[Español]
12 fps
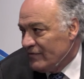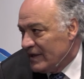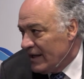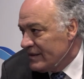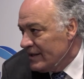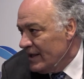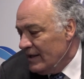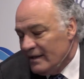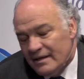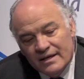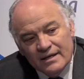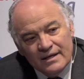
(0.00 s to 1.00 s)
eficacia
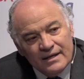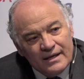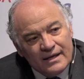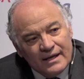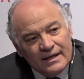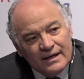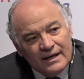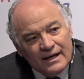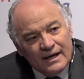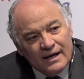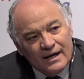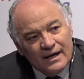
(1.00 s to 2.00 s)
en
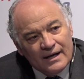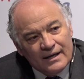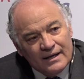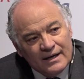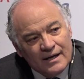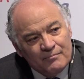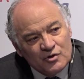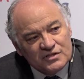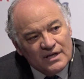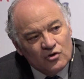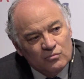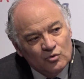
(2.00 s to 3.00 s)
la, en la
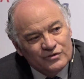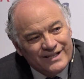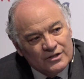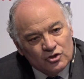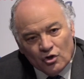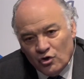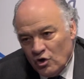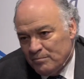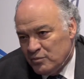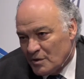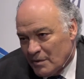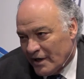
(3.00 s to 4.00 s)
puesta en común de todos los
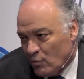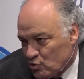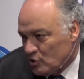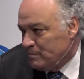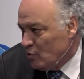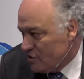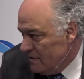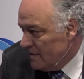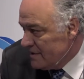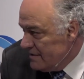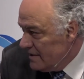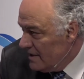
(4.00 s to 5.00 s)
recursos
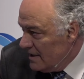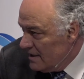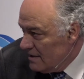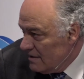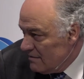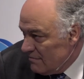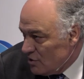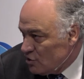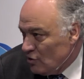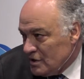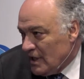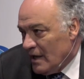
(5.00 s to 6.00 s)
posibles.
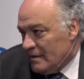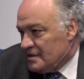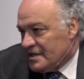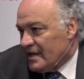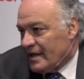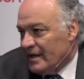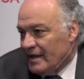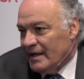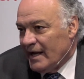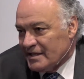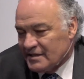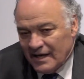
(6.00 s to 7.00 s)
Esto ya sé que
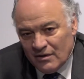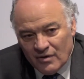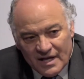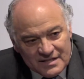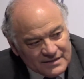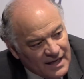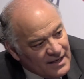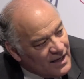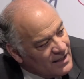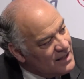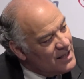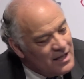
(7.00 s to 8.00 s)
las desaladoras están
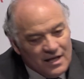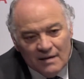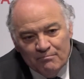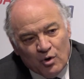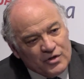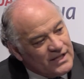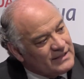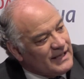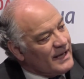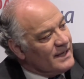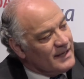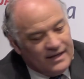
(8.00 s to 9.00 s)
al
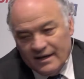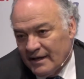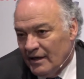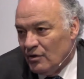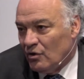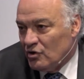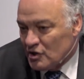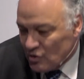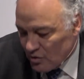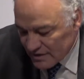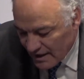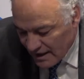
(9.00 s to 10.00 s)
porcentaje que, luego nos
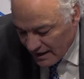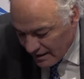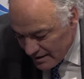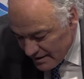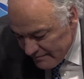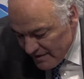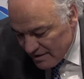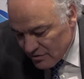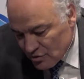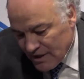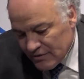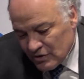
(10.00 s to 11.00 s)
contará,
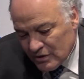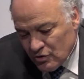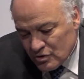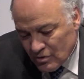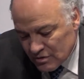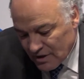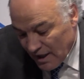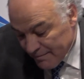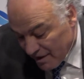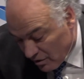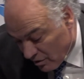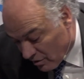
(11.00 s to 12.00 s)
nos, contará
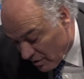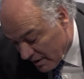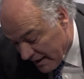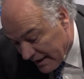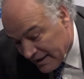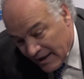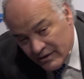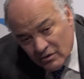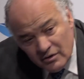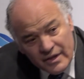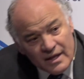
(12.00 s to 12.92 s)
mejor Arcadio,